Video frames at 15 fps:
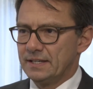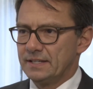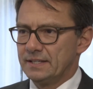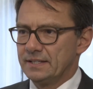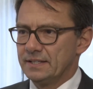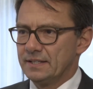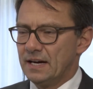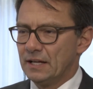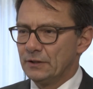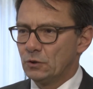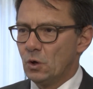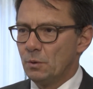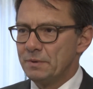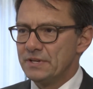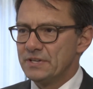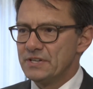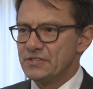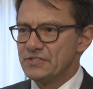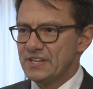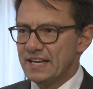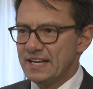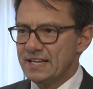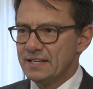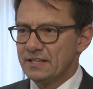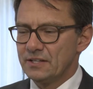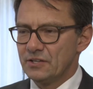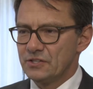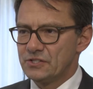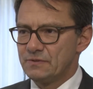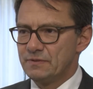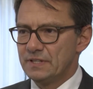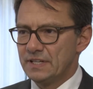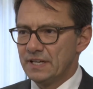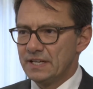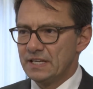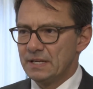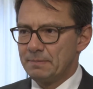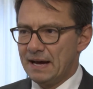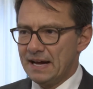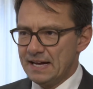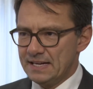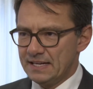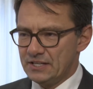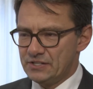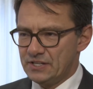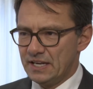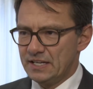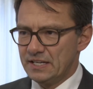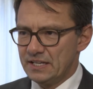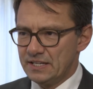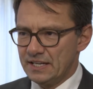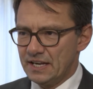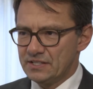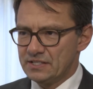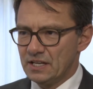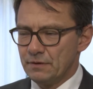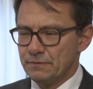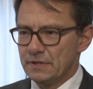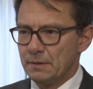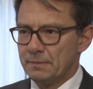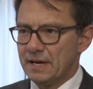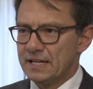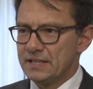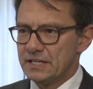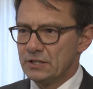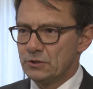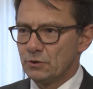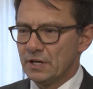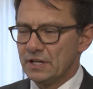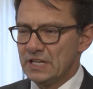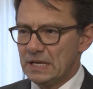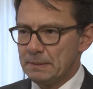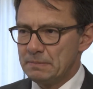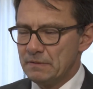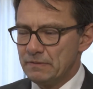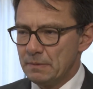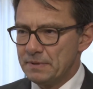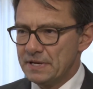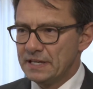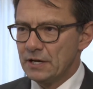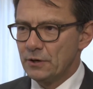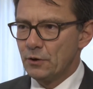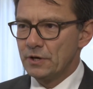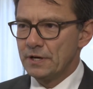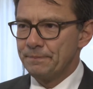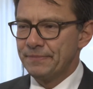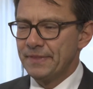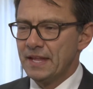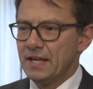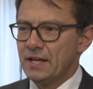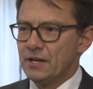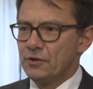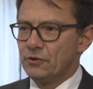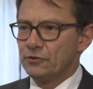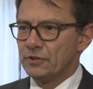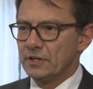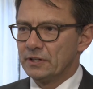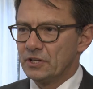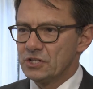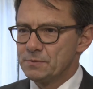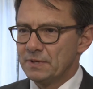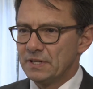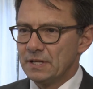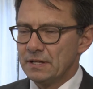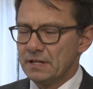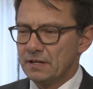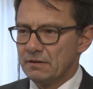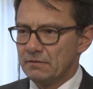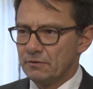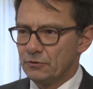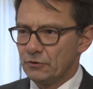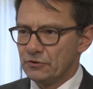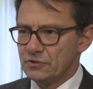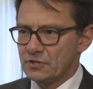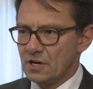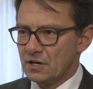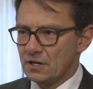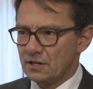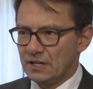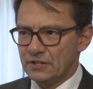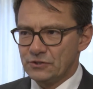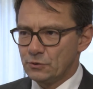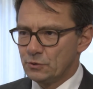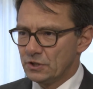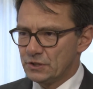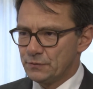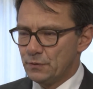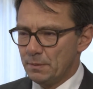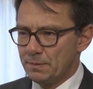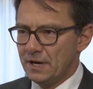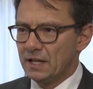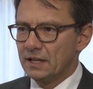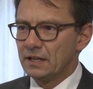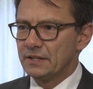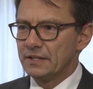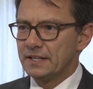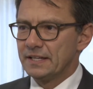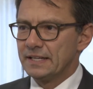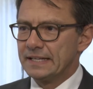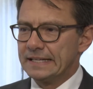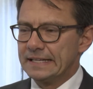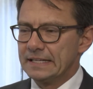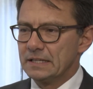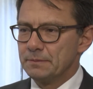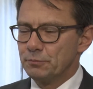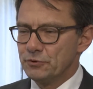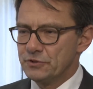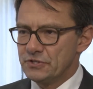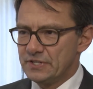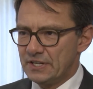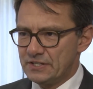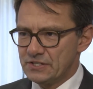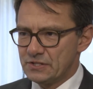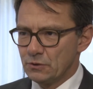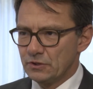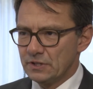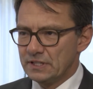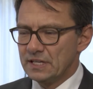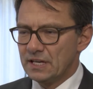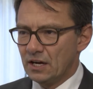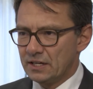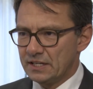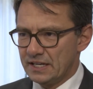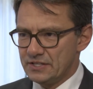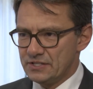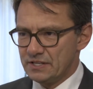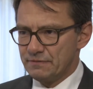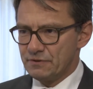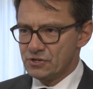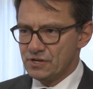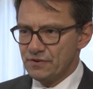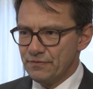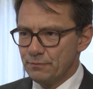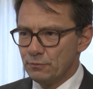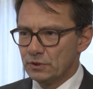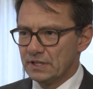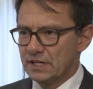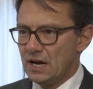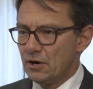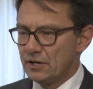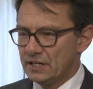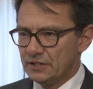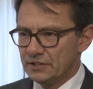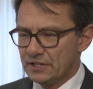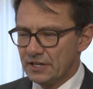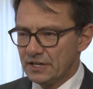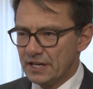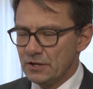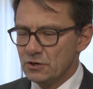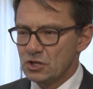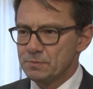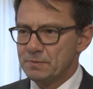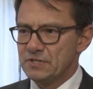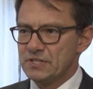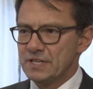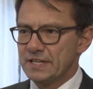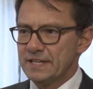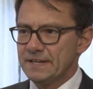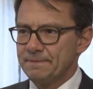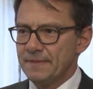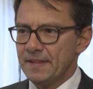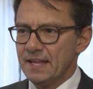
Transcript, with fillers: äh, ankommen sehen, dass wir die in die Bayern-Kaserne, in die Erstaufnahmeeinrichtung ja nicht mehr verbringen können, sondern dass wir die sozusagen ganz kurz vorbehandelt in äh, Busse setzen und in die Landkreise verschiffen oder auch in andere Regierungsbezirke.